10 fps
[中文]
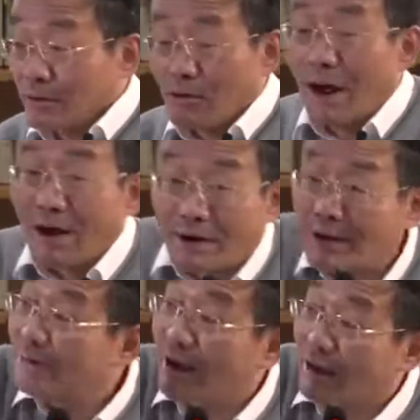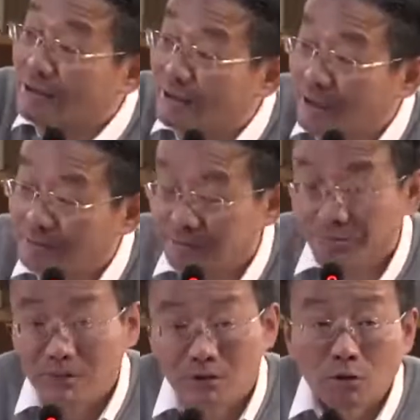缓和一下是吧？
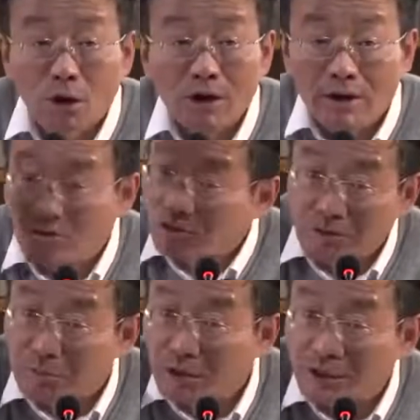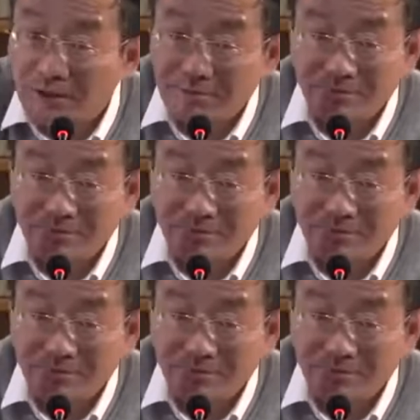总而言之是破产。